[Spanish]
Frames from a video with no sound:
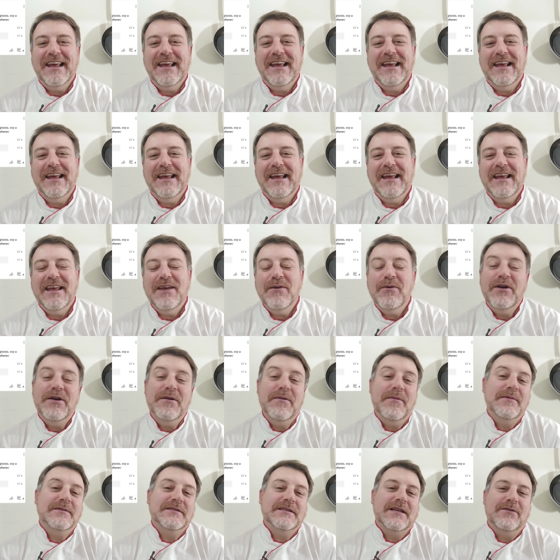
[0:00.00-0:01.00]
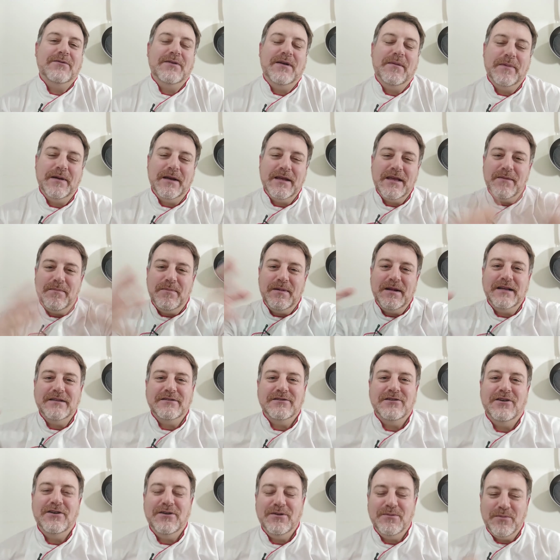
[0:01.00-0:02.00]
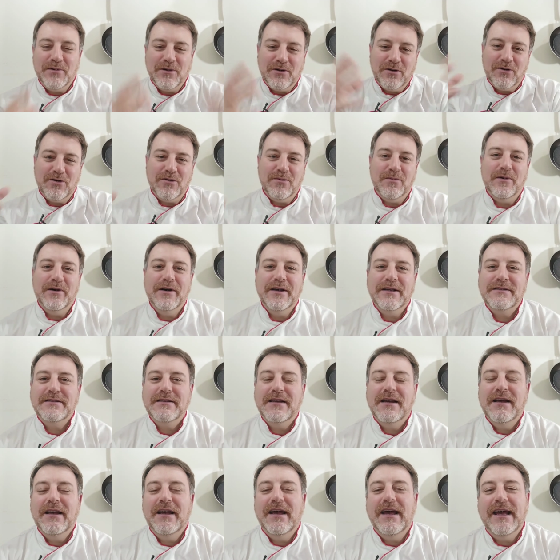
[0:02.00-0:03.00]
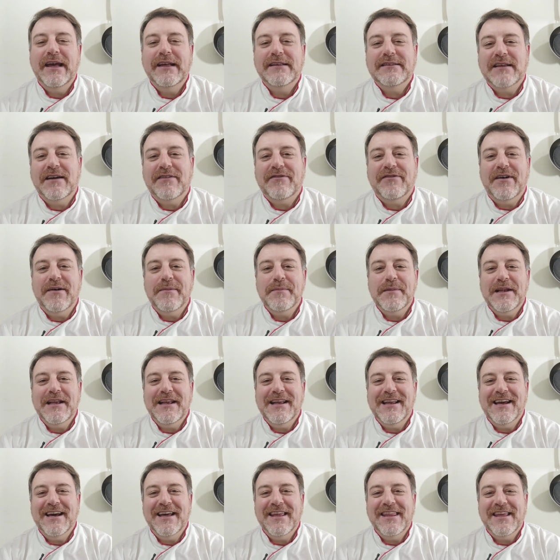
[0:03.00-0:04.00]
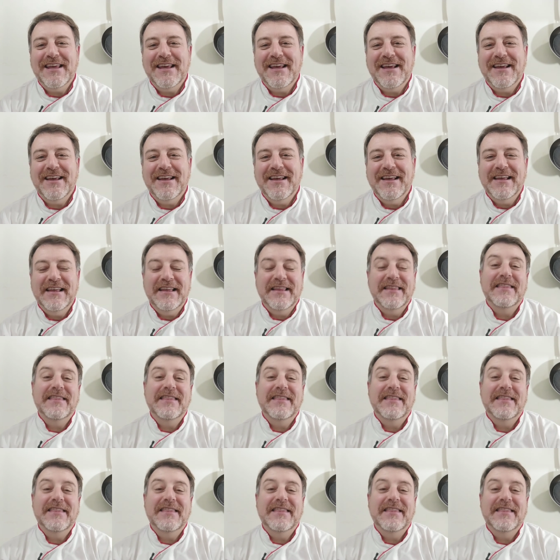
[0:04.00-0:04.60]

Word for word: Eh, y bueno, vamos a hacer una pequeña explicación un poco cómo es esta familia de,